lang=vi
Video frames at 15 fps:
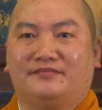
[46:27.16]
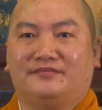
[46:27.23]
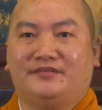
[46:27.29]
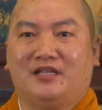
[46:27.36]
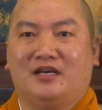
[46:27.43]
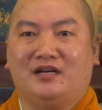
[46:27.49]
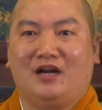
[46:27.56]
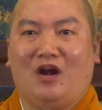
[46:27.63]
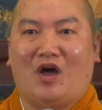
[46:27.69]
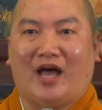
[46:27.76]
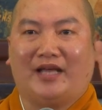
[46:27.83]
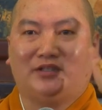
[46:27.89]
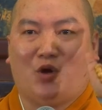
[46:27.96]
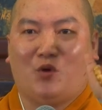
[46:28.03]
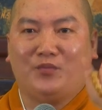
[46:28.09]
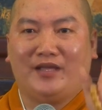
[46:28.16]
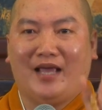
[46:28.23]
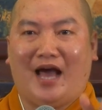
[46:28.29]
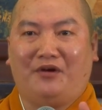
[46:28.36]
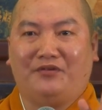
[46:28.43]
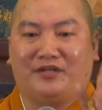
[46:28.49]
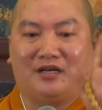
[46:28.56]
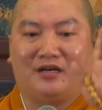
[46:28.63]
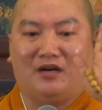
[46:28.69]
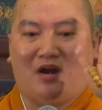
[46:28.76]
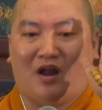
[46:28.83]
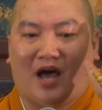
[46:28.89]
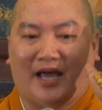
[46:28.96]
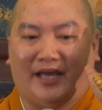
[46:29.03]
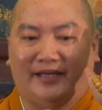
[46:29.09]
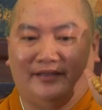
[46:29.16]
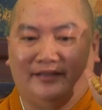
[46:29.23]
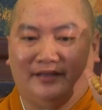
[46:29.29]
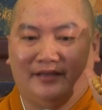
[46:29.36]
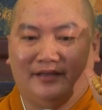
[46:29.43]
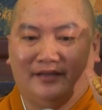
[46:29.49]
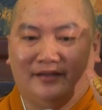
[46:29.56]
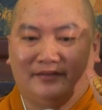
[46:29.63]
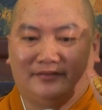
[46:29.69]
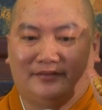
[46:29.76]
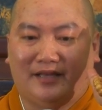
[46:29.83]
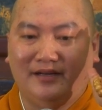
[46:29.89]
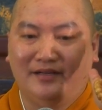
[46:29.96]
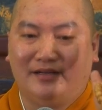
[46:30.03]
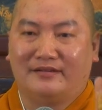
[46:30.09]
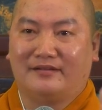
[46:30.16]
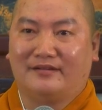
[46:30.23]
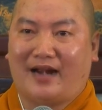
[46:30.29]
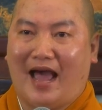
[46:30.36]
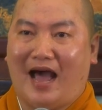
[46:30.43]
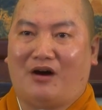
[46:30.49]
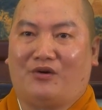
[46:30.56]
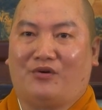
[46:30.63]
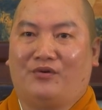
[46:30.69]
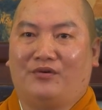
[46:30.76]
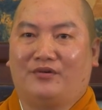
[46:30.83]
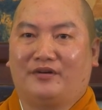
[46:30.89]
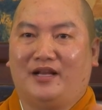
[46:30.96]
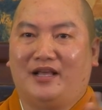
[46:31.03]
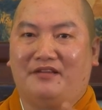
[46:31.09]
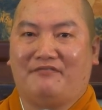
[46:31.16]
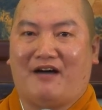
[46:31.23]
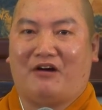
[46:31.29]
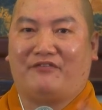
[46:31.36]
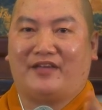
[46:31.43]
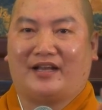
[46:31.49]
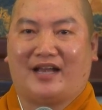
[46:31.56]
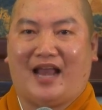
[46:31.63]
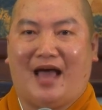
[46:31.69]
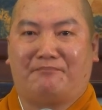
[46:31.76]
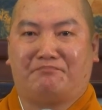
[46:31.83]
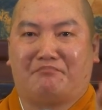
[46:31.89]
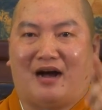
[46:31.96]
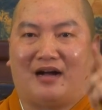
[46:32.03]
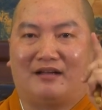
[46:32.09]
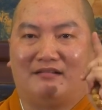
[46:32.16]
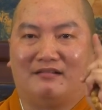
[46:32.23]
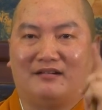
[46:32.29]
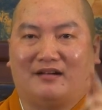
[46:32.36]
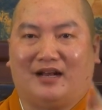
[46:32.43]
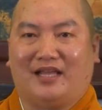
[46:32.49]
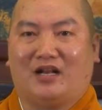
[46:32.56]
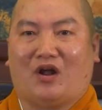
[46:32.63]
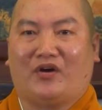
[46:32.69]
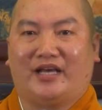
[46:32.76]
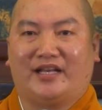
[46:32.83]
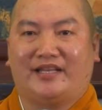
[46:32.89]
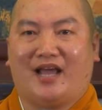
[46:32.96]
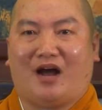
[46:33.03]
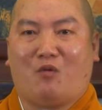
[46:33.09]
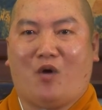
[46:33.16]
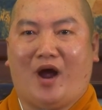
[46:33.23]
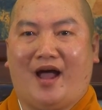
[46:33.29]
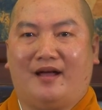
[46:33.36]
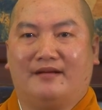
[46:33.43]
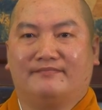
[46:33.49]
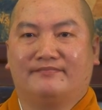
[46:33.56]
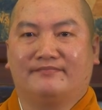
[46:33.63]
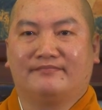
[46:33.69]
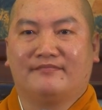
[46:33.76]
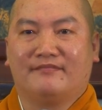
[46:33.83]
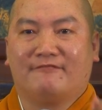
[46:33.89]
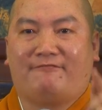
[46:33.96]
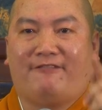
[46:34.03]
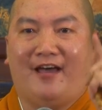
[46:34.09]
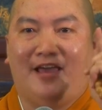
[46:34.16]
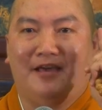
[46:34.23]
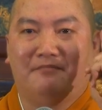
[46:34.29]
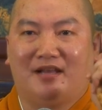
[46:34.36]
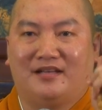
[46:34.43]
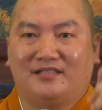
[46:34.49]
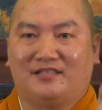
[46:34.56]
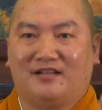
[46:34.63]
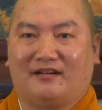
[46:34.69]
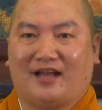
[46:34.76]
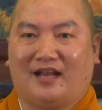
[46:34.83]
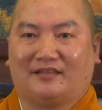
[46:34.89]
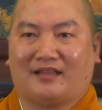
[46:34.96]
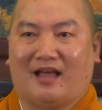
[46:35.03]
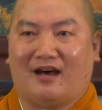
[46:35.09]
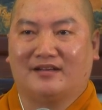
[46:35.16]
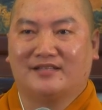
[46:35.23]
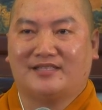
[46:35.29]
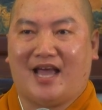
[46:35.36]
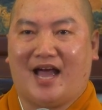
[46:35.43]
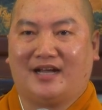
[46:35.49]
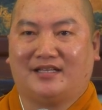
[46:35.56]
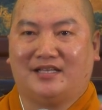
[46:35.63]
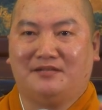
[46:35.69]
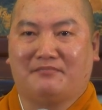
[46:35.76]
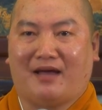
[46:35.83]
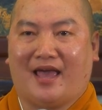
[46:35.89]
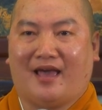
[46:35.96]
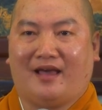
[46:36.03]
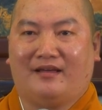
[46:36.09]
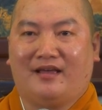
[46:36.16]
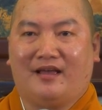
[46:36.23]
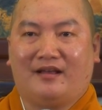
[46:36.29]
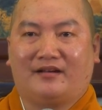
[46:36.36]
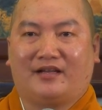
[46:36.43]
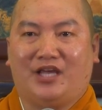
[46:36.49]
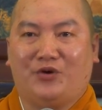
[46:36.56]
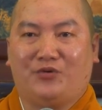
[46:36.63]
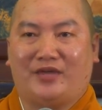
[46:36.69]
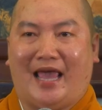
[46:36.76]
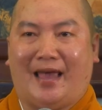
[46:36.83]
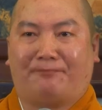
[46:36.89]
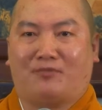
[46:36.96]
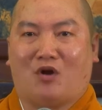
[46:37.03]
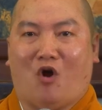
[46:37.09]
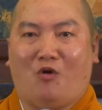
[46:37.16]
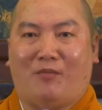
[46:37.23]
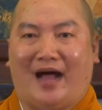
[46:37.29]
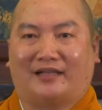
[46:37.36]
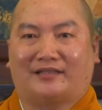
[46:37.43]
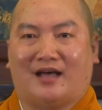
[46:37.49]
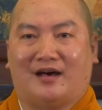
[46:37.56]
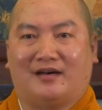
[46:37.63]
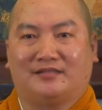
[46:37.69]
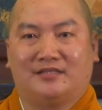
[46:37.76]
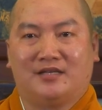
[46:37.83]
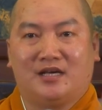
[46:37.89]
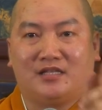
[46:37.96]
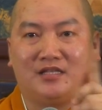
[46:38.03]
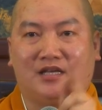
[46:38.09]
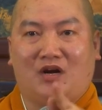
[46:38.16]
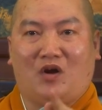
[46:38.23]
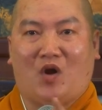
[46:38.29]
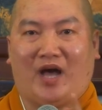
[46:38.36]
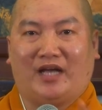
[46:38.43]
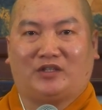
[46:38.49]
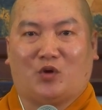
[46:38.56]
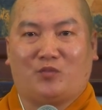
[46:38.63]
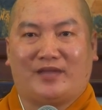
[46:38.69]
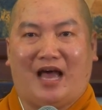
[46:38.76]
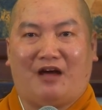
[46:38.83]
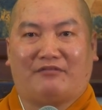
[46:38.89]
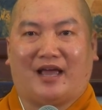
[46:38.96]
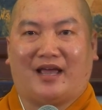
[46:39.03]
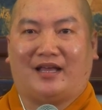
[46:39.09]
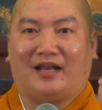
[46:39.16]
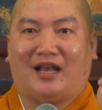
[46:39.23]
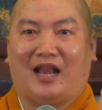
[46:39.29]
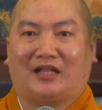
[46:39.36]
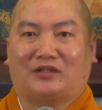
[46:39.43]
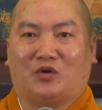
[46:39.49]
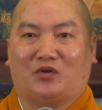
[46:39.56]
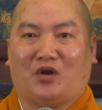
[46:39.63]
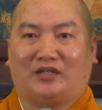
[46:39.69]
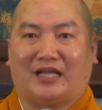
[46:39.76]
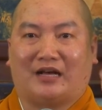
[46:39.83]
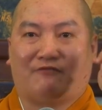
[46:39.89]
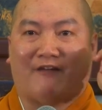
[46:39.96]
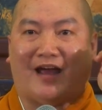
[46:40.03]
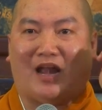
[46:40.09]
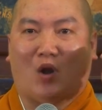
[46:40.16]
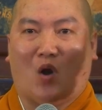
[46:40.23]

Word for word: Những loại tôn giáo, những loại tín ngưỡng nào đi vào Việt Nam mà ngược lấy loại hình văn hóa, phê bình cho cách thờ cha kính mẹ, kêu dẹp đổ bàn thờ, những loại tôn giáo này là tôi nói thật phải